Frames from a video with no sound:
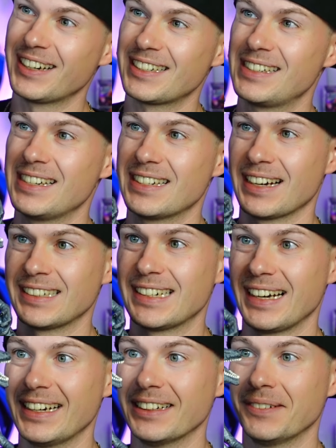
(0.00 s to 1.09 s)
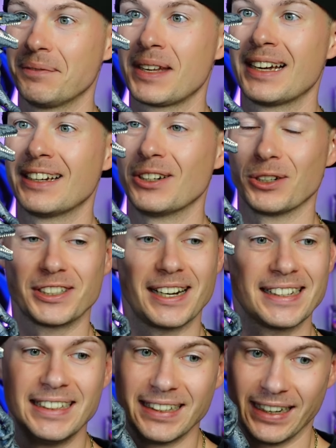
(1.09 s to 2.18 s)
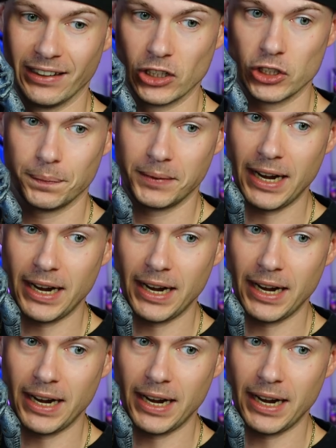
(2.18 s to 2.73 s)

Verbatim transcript: dass ich die Sachen zeige, nostalgietechnisch.